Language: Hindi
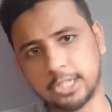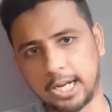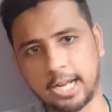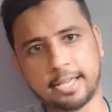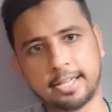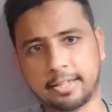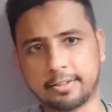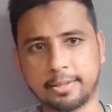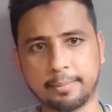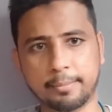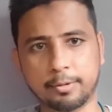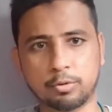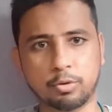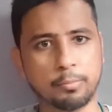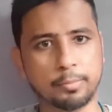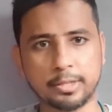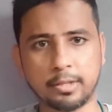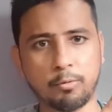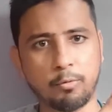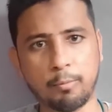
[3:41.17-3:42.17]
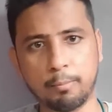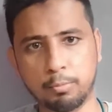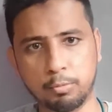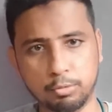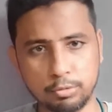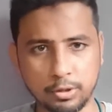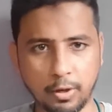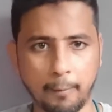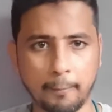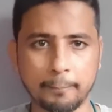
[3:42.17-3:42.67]
चला गया समझ लो मतलब वो
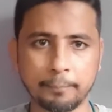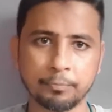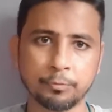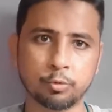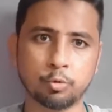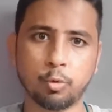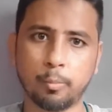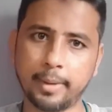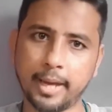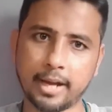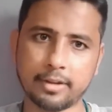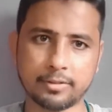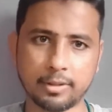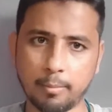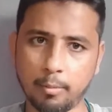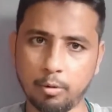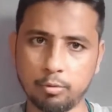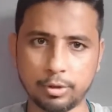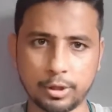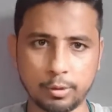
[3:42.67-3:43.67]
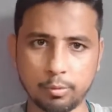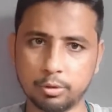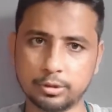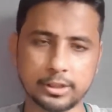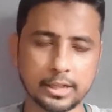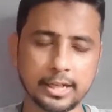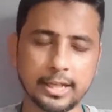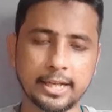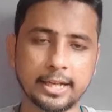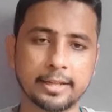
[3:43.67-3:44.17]
भूल जाओ जो भी एक्स अमाउंट थी वो
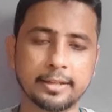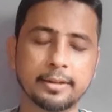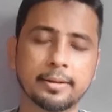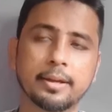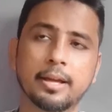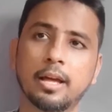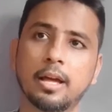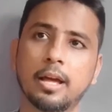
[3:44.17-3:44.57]
चली गई